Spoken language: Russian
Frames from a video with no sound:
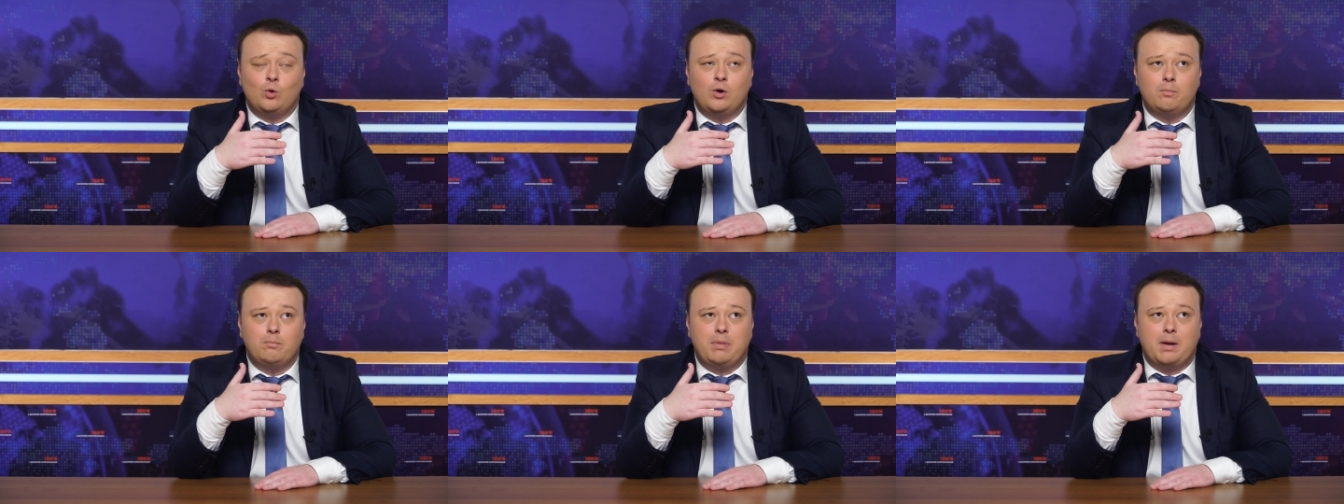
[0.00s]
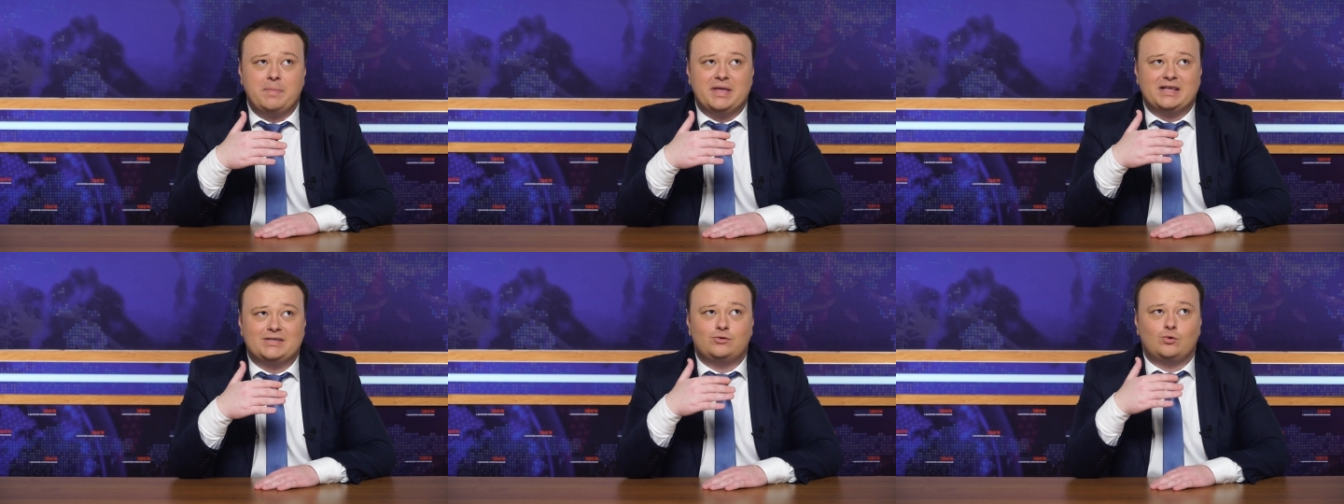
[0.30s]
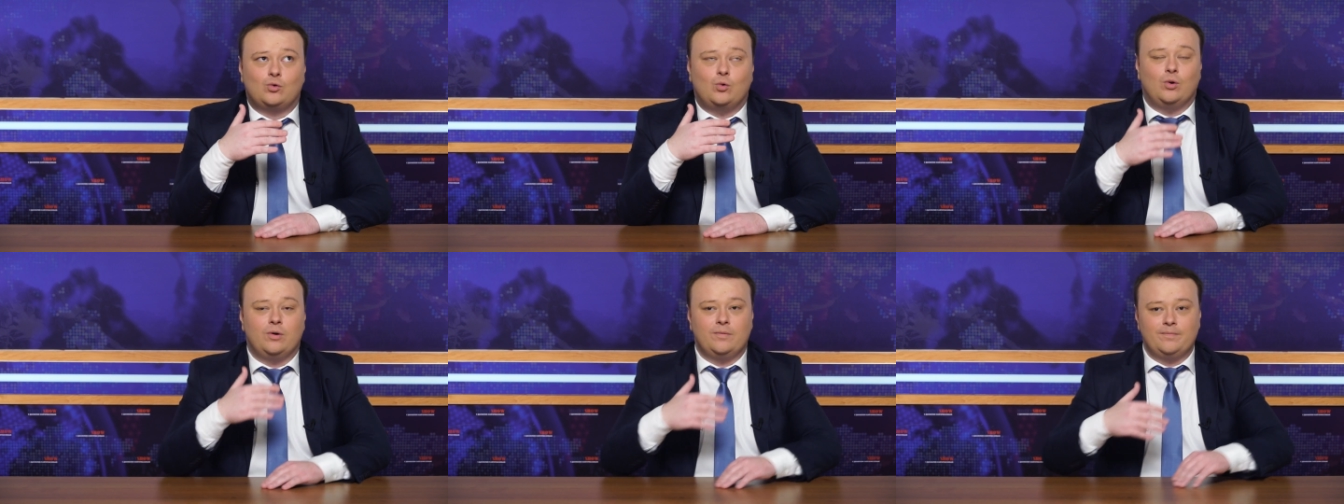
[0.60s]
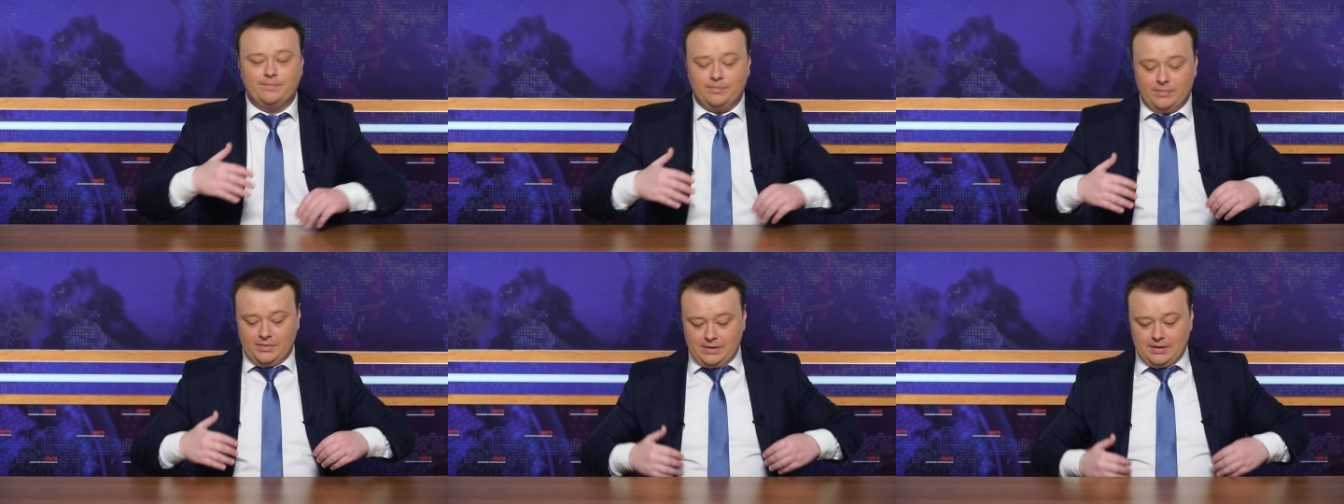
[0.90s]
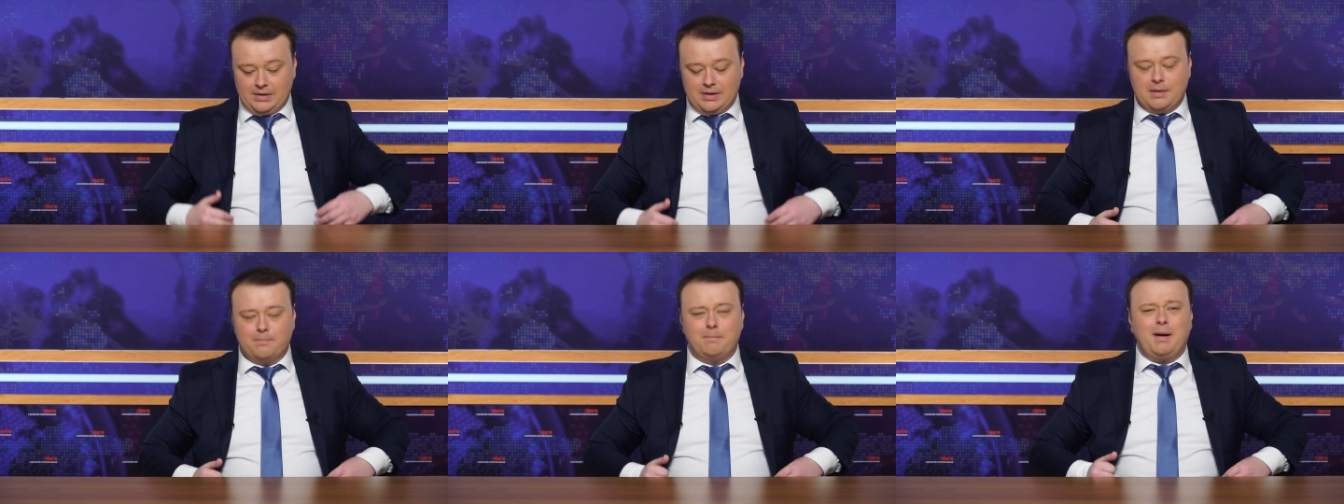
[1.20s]
повестку.
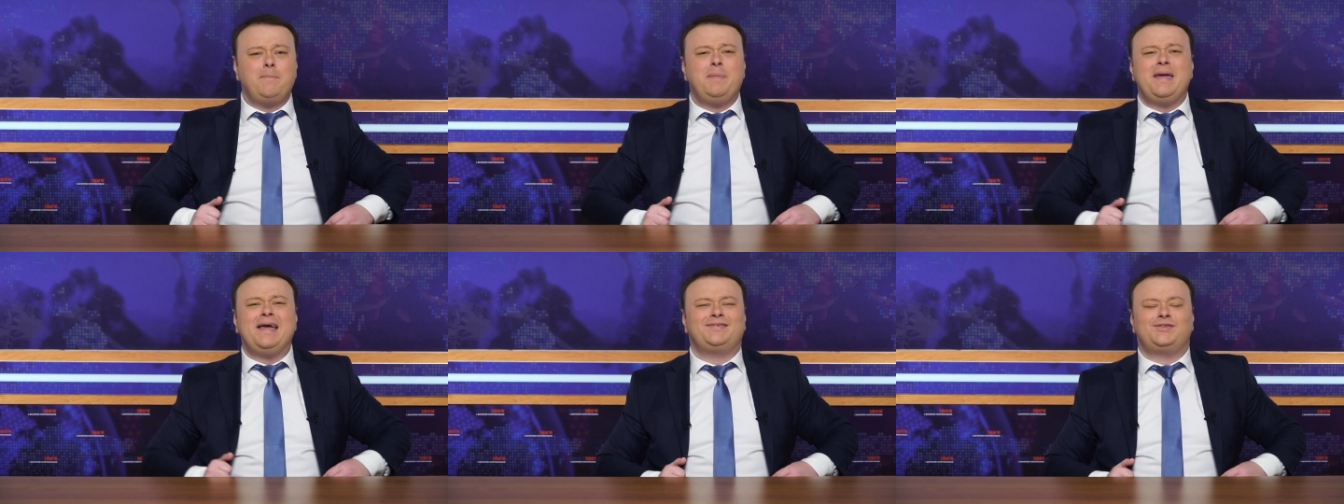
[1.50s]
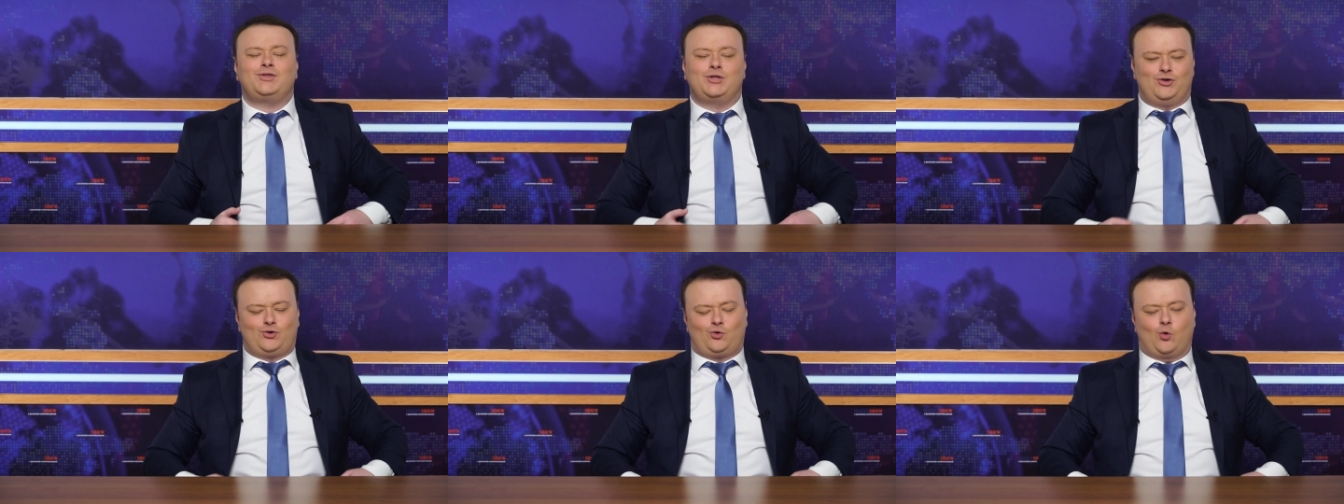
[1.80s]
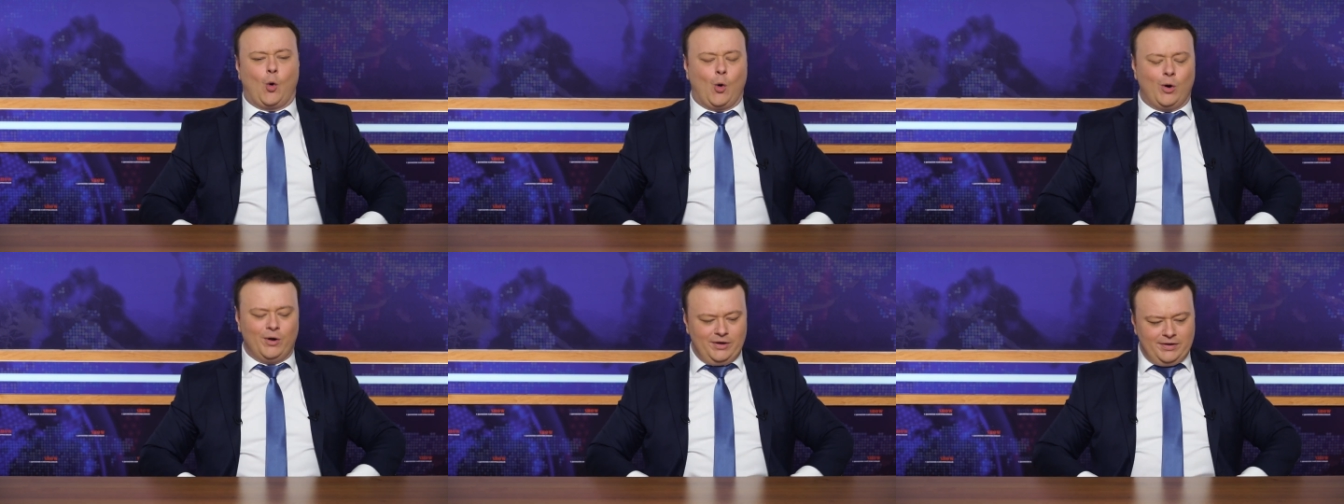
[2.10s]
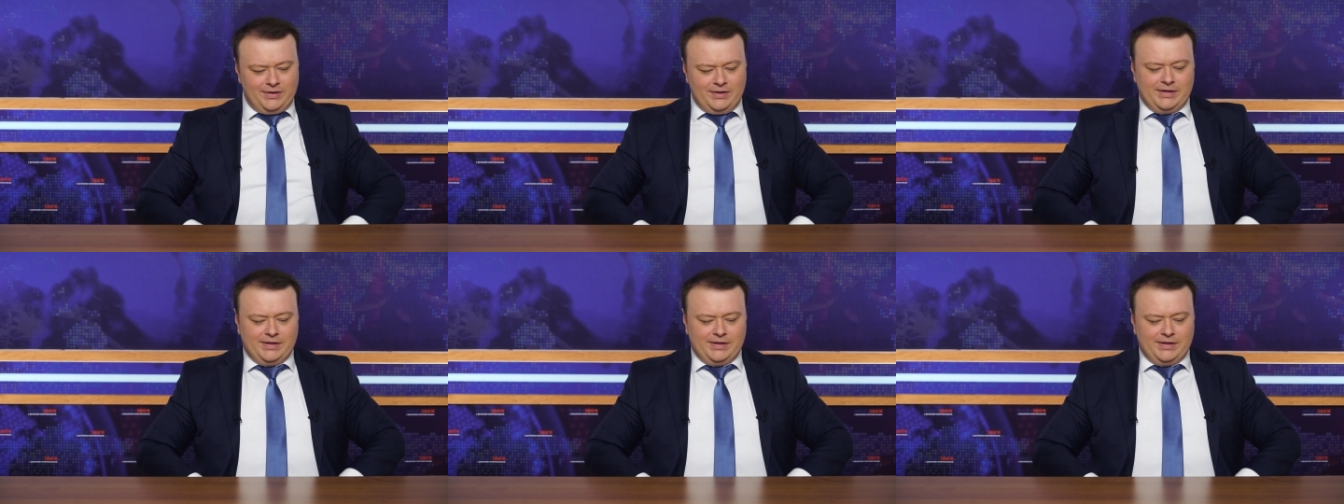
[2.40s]
Повесточку!